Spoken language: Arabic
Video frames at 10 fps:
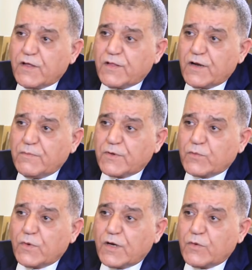في هذا الأمر
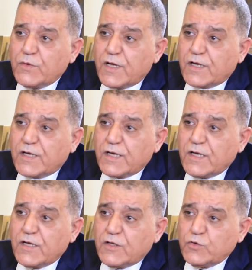وهناك
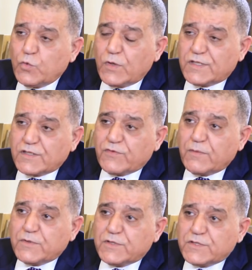دول تدفع
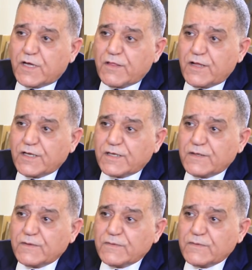باتجاه ذلك؟